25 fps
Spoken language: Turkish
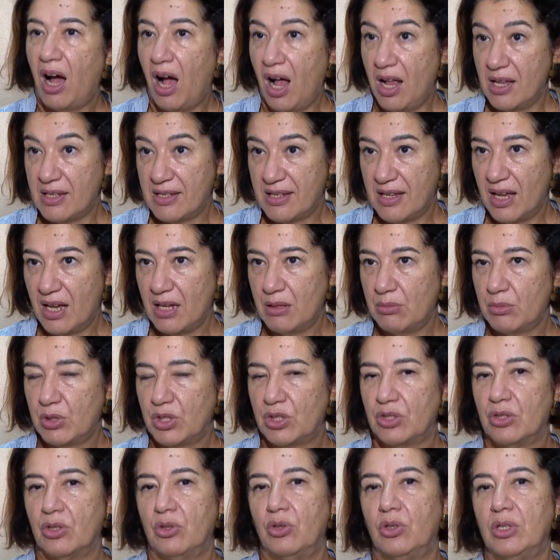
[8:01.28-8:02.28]

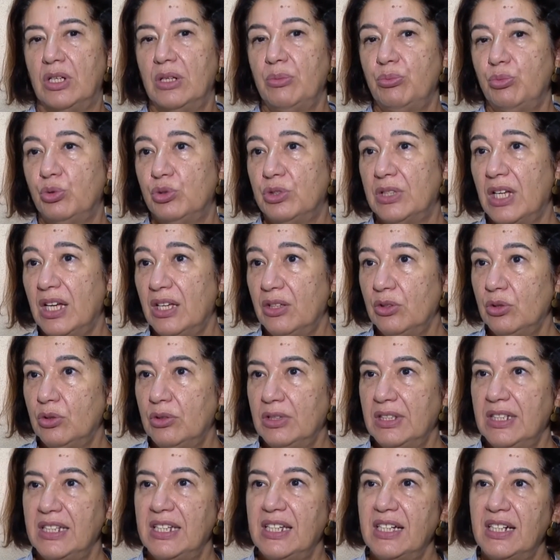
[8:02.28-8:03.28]
Alzheimer da öyle. Bundan
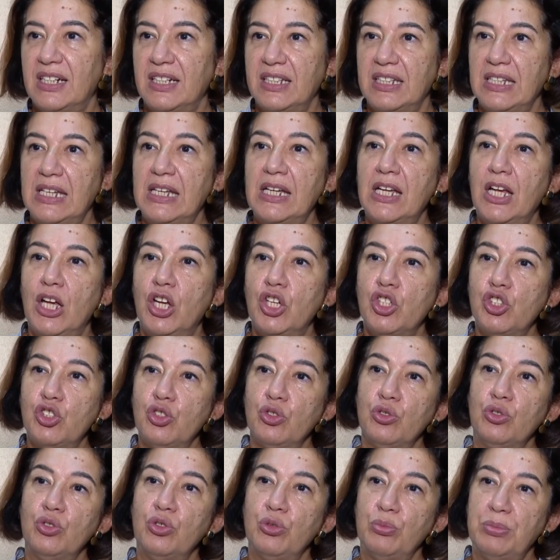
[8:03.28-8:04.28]
dolayı hani
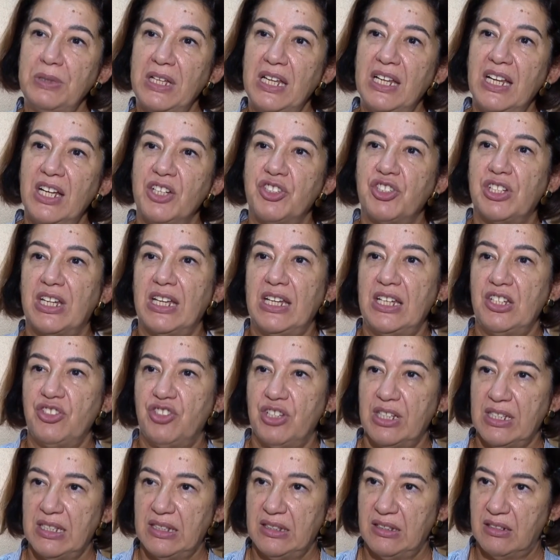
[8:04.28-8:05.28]
şu grup ilaç
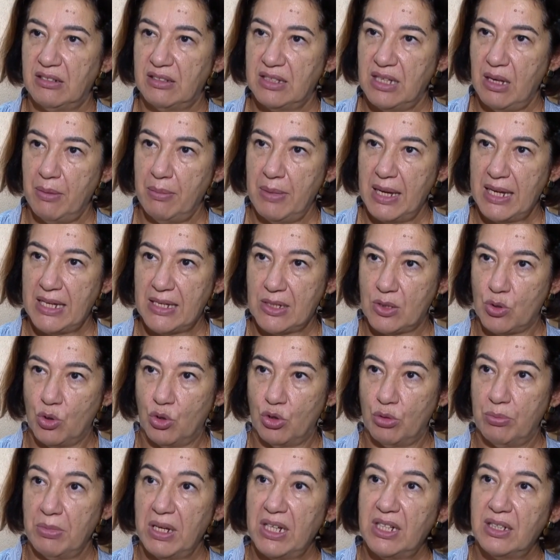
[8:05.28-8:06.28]
gelecektir demek
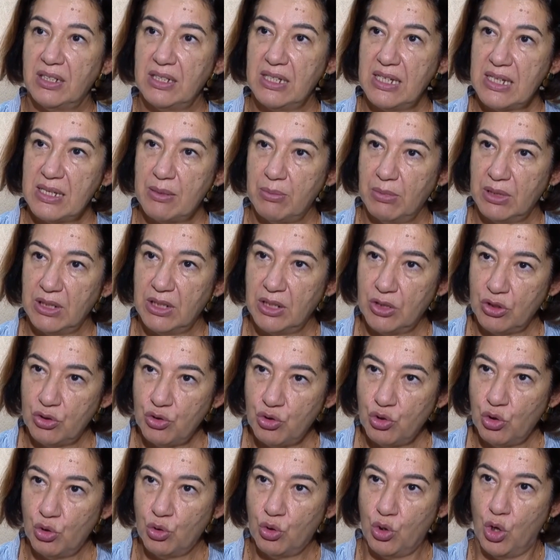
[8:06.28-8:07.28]
zor. Mekanizmaları
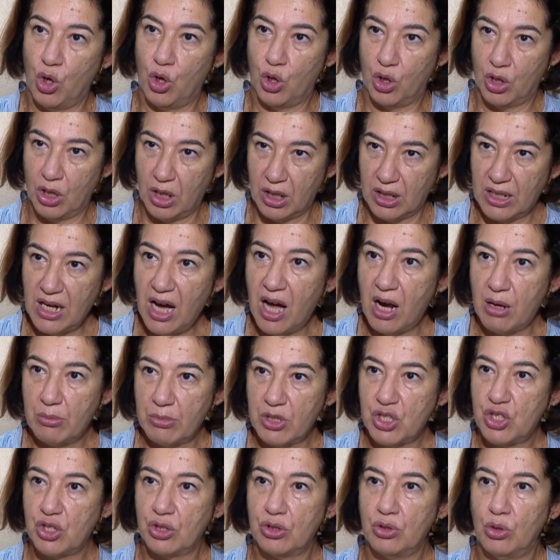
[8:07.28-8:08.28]
çok
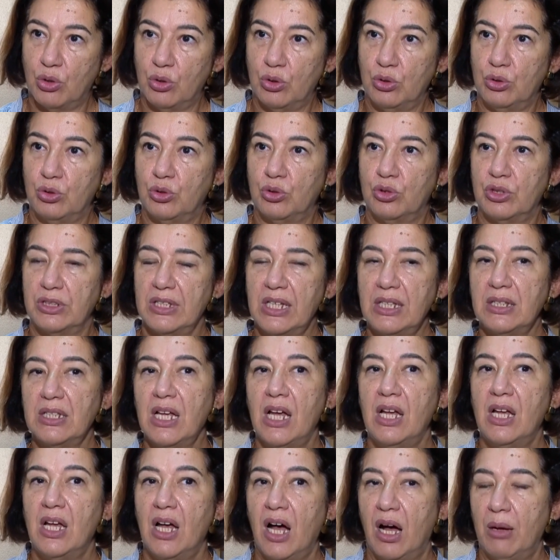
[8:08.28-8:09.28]
karmaşık olduğundan
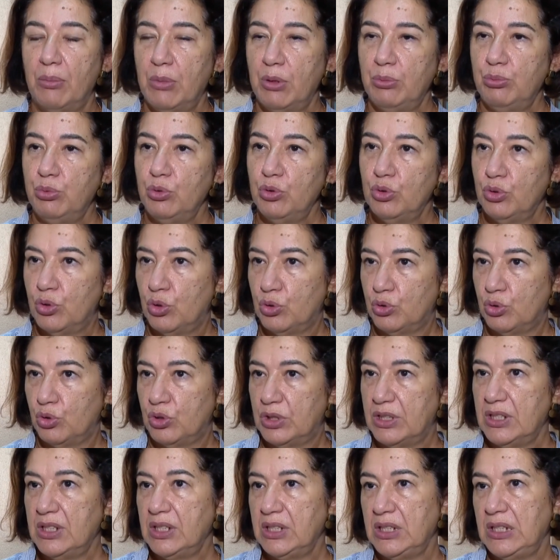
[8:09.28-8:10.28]
ama bu
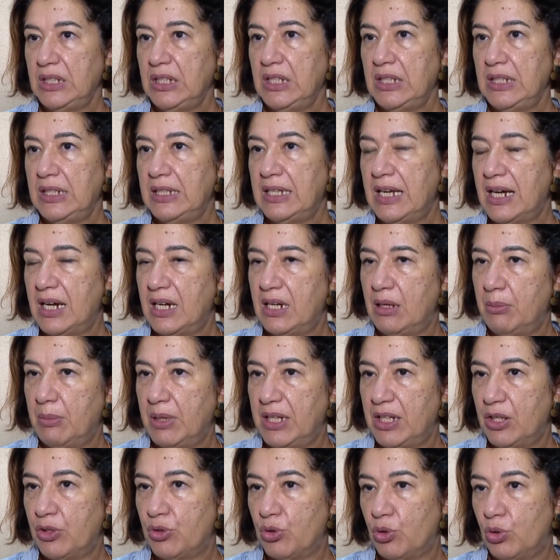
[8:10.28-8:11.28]
konuda iyi
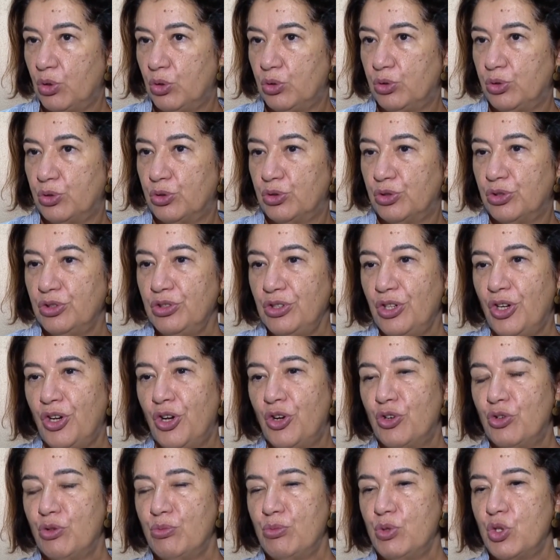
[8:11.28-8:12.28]
ilerlemeler olduğunu
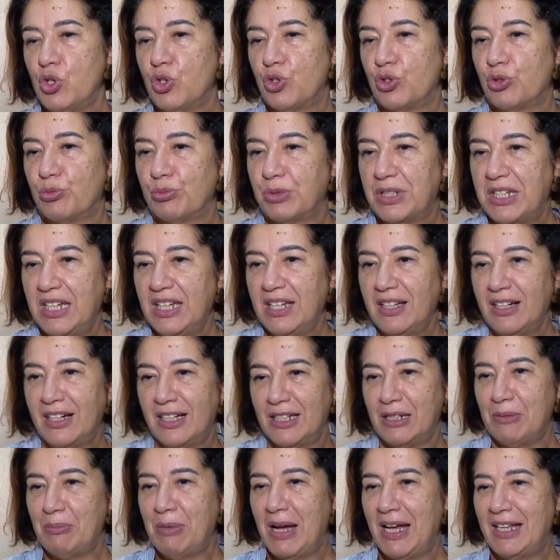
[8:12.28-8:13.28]
umuyorum ki
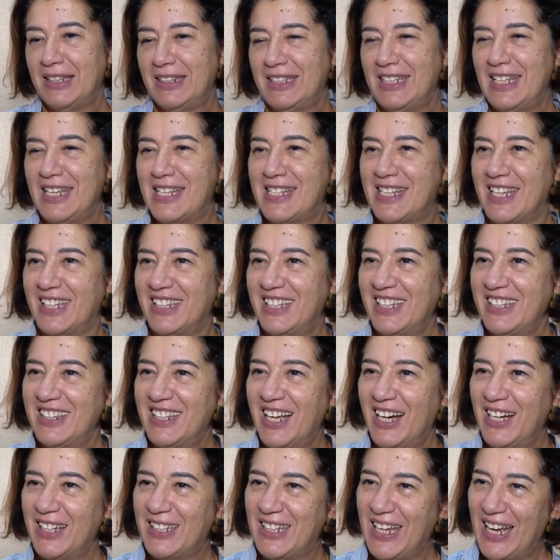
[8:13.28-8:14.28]
hani ben değilse de
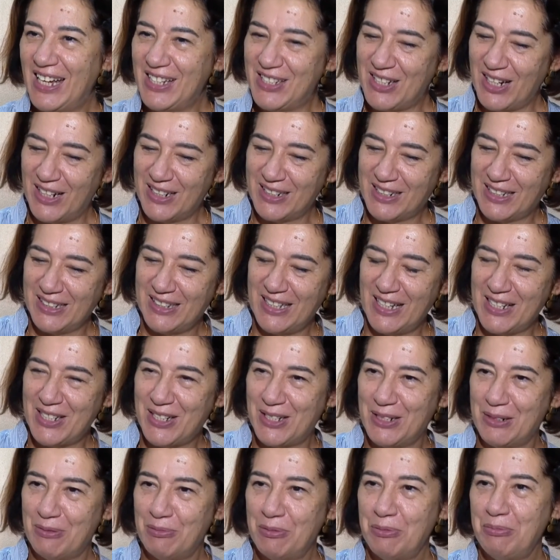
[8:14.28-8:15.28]
daha genç
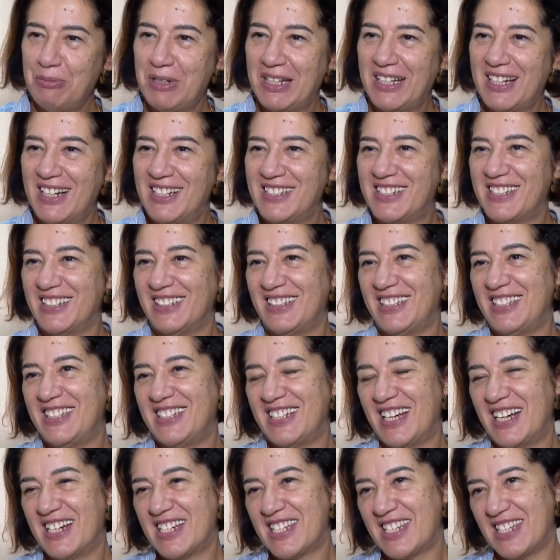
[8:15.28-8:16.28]
arkadaşlarımın birkaç yıl
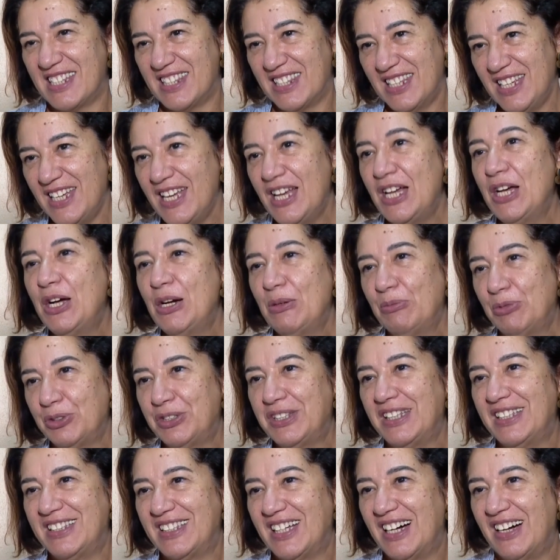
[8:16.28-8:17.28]
içerisinde bu
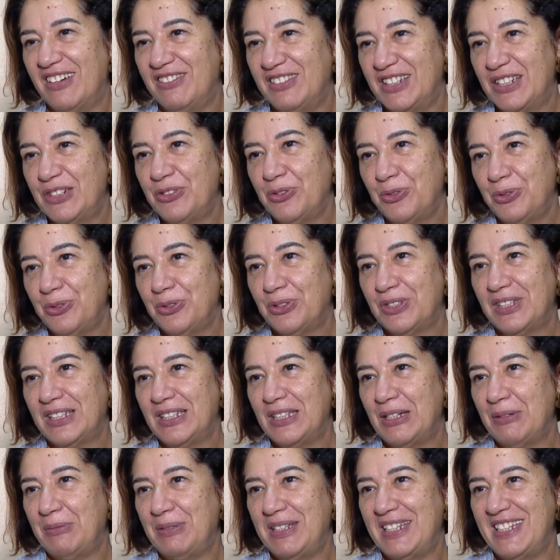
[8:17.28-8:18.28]
tedavileri
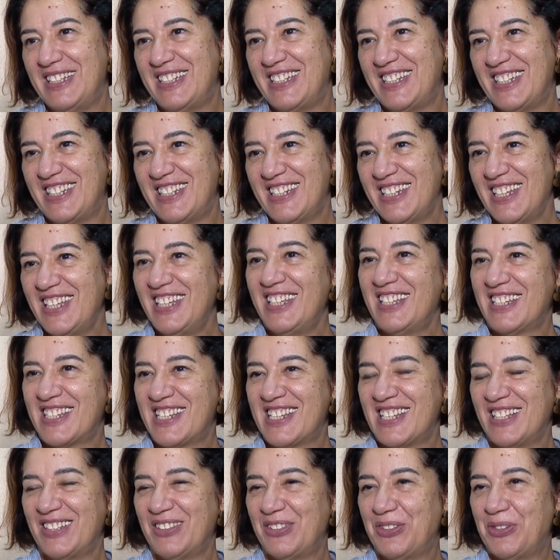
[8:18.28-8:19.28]
uygulayabileceğini
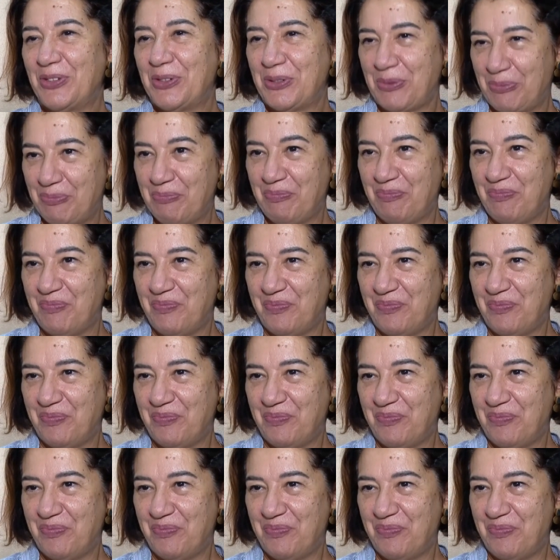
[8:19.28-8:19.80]
sanıyorum.